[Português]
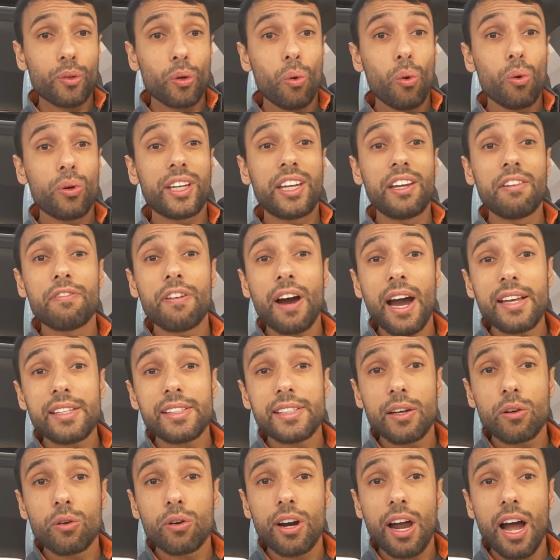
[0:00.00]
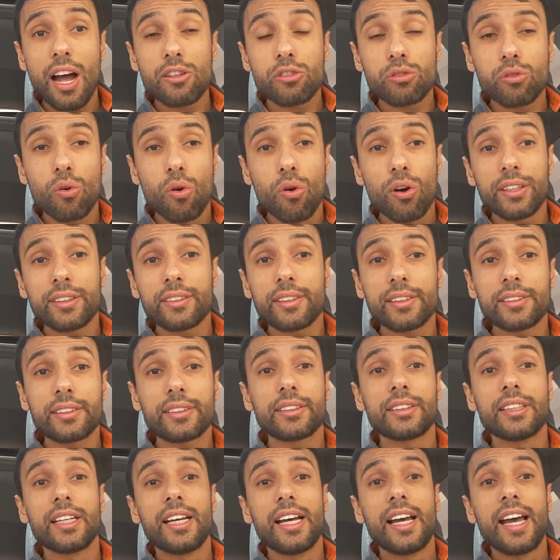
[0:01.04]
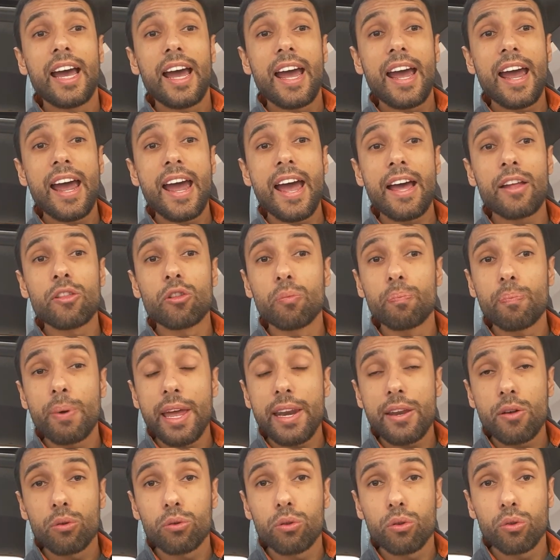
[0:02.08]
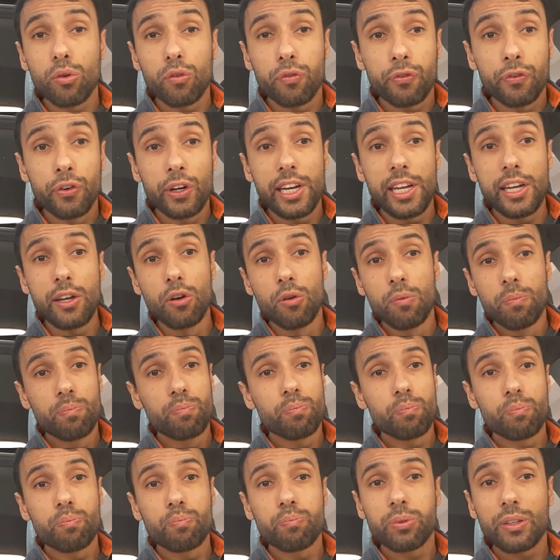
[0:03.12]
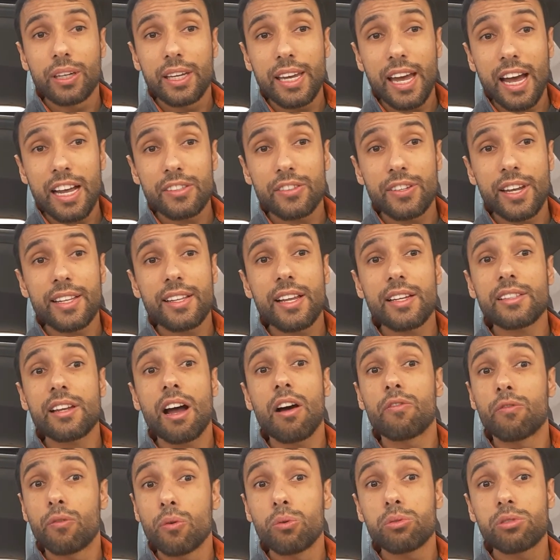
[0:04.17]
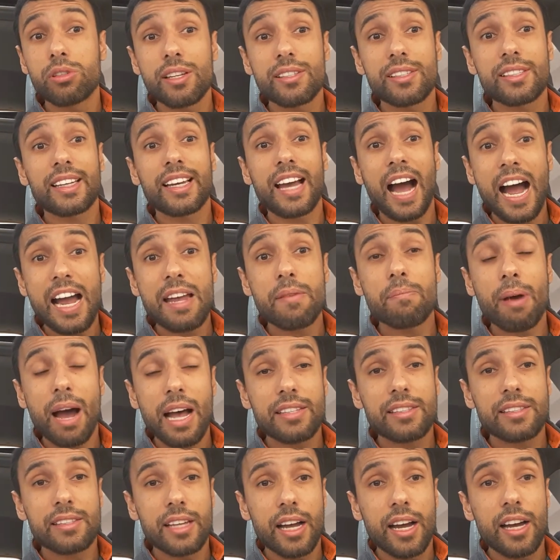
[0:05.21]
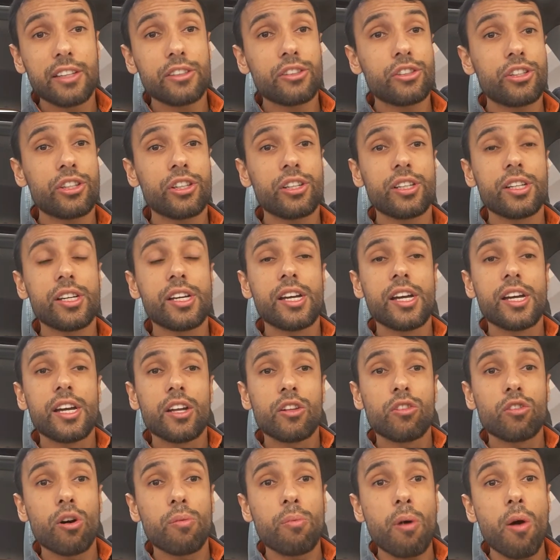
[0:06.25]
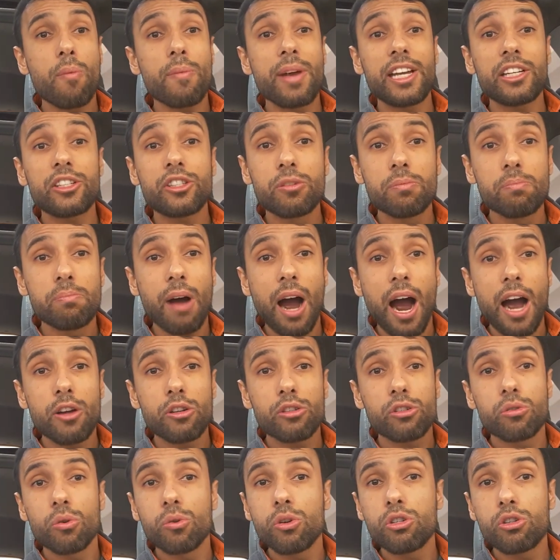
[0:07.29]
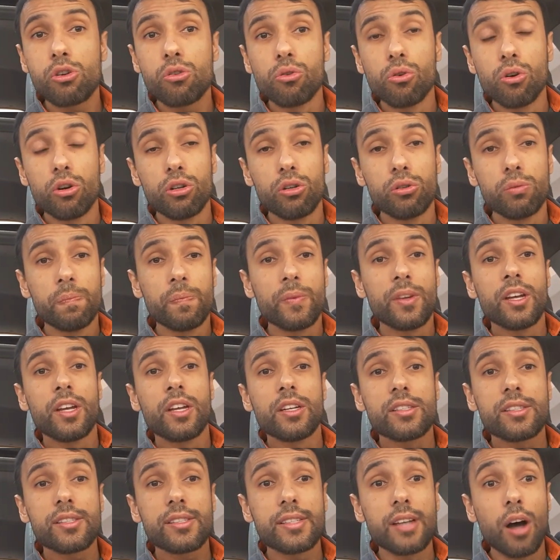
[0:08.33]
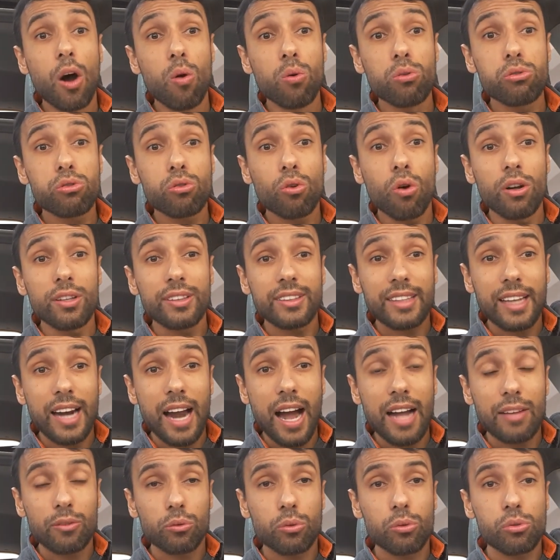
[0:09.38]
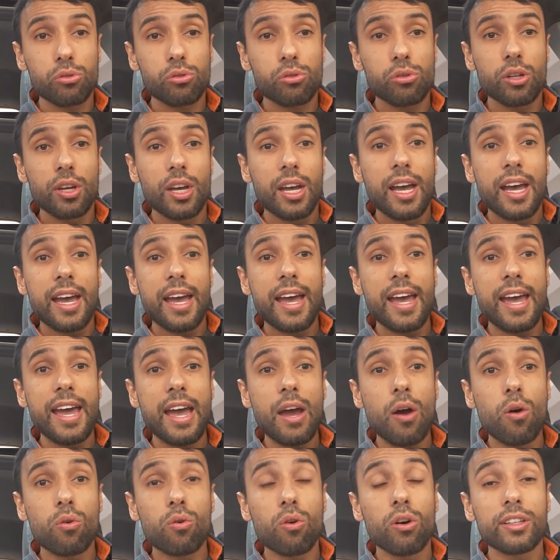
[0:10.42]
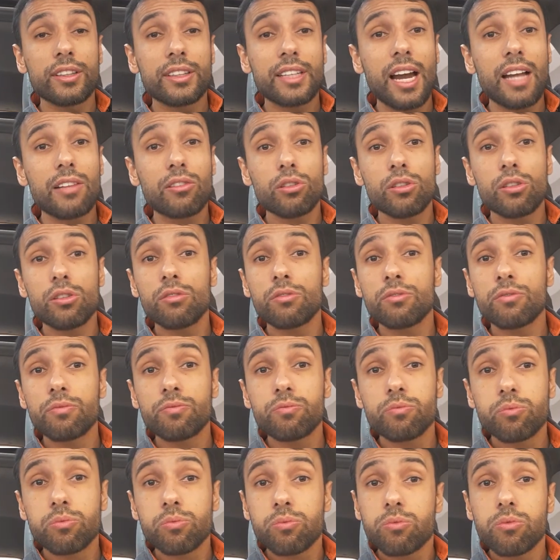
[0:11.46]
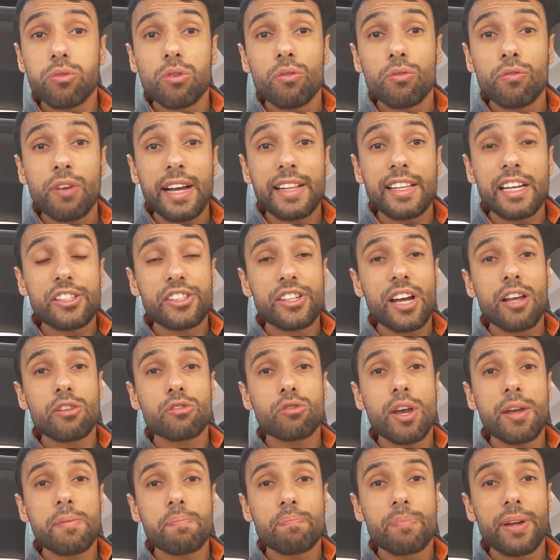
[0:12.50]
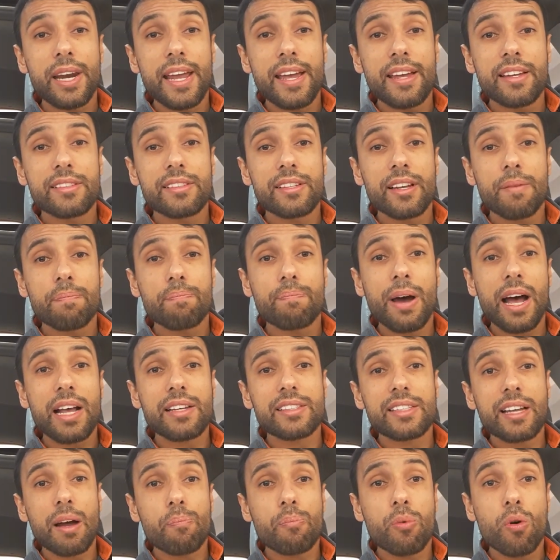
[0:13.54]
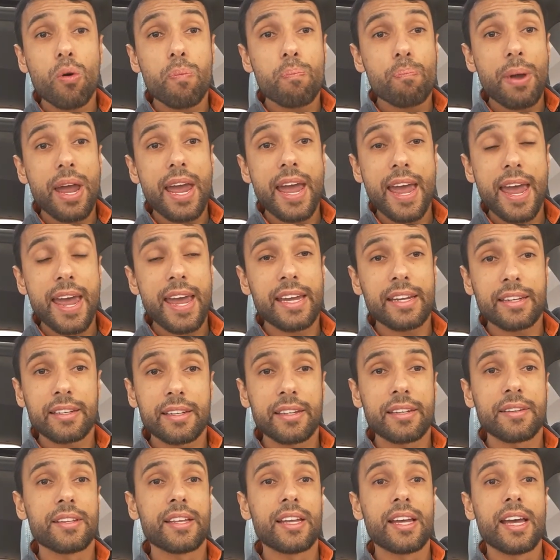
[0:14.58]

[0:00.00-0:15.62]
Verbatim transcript: o que vai segurar as contas é, no período do frio, que as vendas avulsas caem bastante, normalmente maio, junho e julho, são os contratos. É, o contrato não, não vai deixar a sua empresa passar por perrengue.